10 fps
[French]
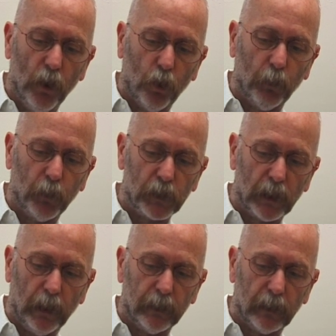reposait
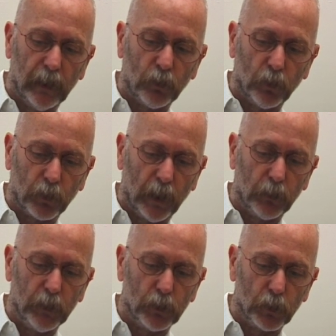de la tête contre la
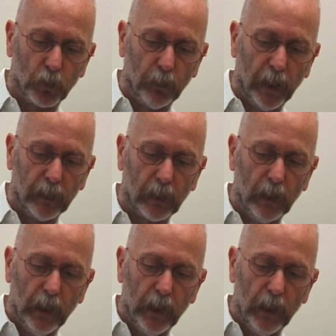cuisse de son maître,